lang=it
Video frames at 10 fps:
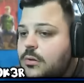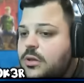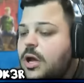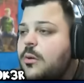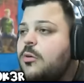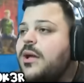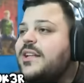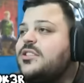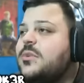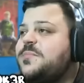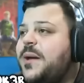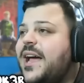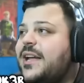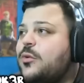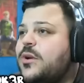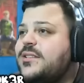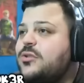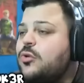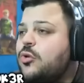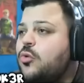No, come cazzo mi ha sparato
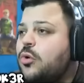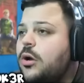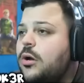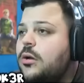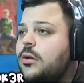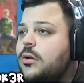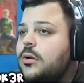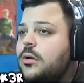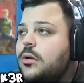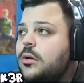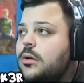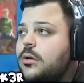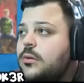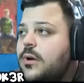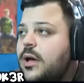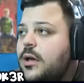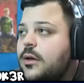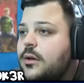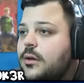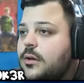questo col culo? Vai
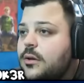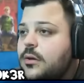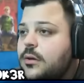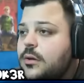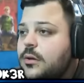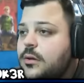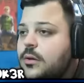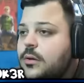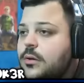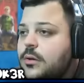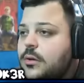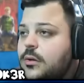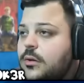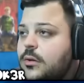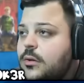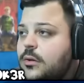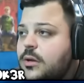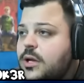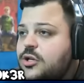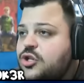Vai, vai, vai, l'ha rianimato
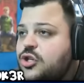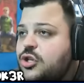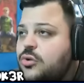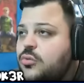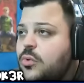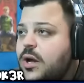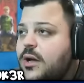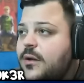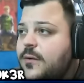Acci tua